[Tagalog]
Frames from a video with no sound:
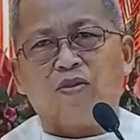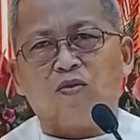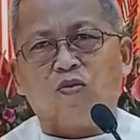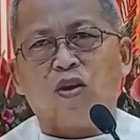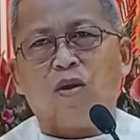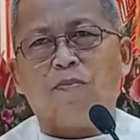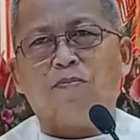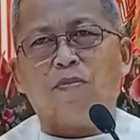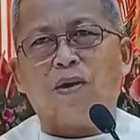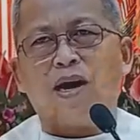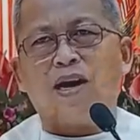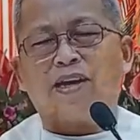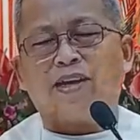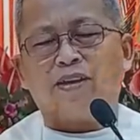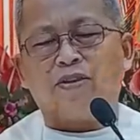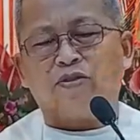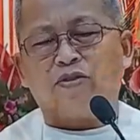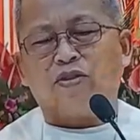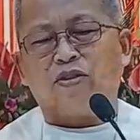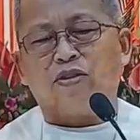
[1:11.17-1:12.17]
wap
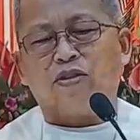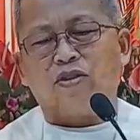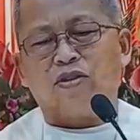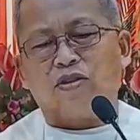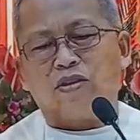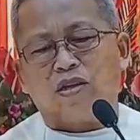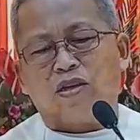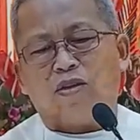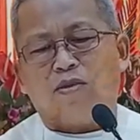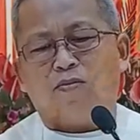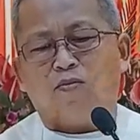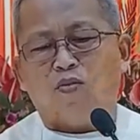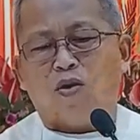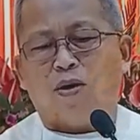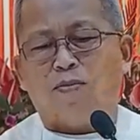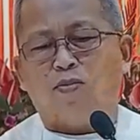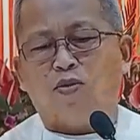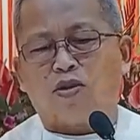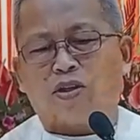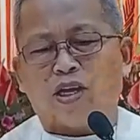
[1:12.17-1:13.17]
agyod
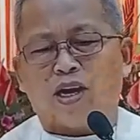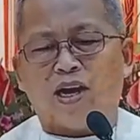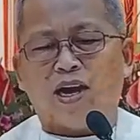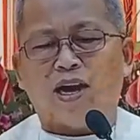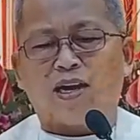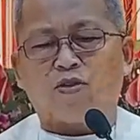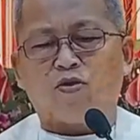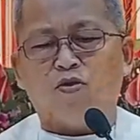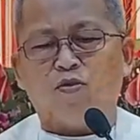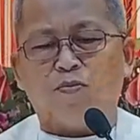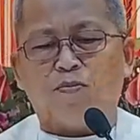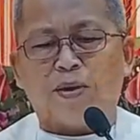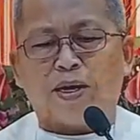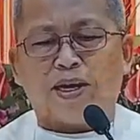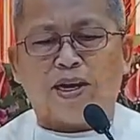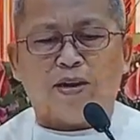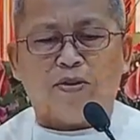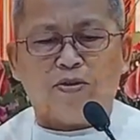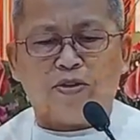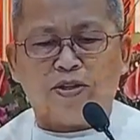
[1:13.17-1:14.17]
moabot ang akong
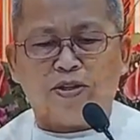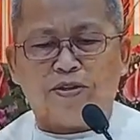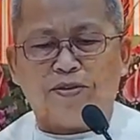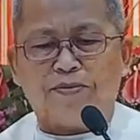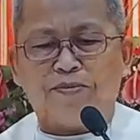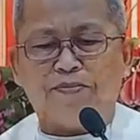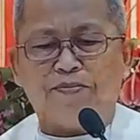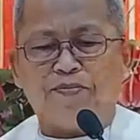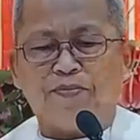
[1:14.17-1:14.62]
panahon.